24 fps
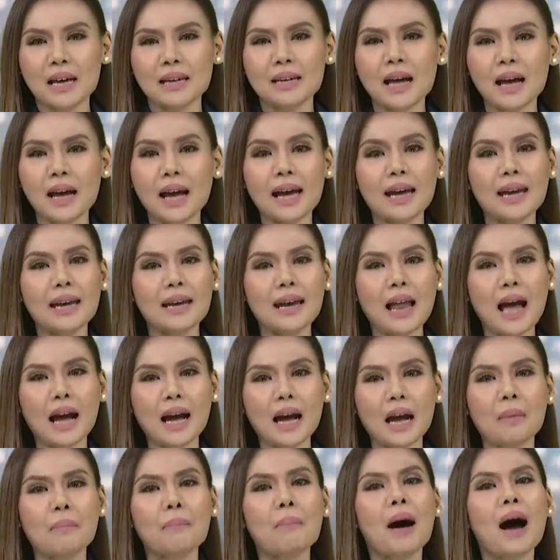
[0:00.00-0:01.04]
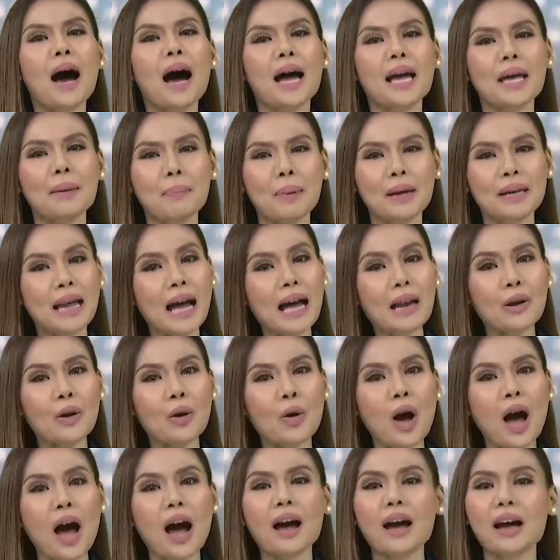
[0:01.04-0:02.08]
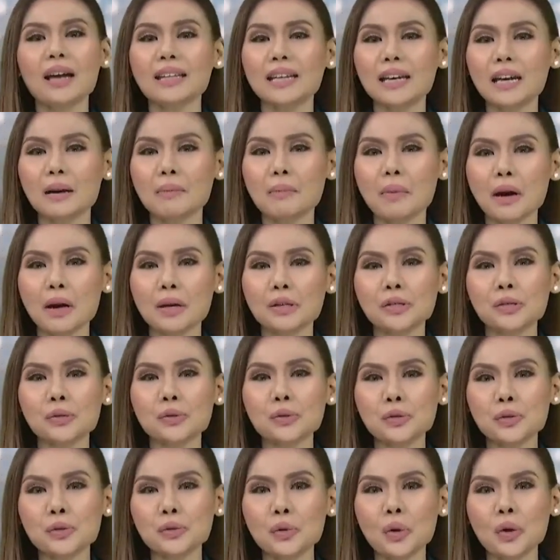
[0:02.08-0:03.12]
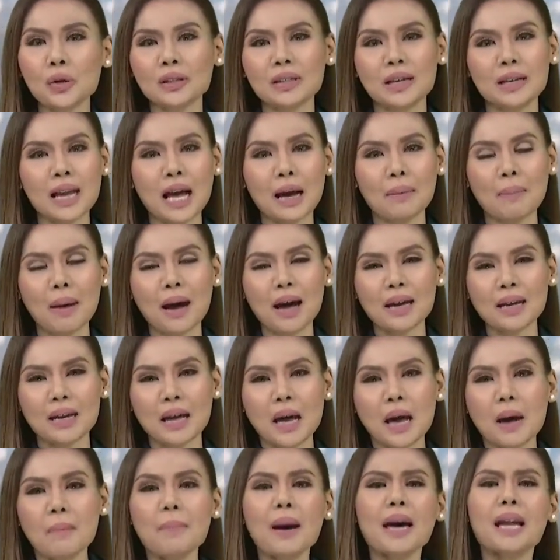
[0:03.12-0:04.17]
na kailangang maipanalo ang kanilang mga susunod na laban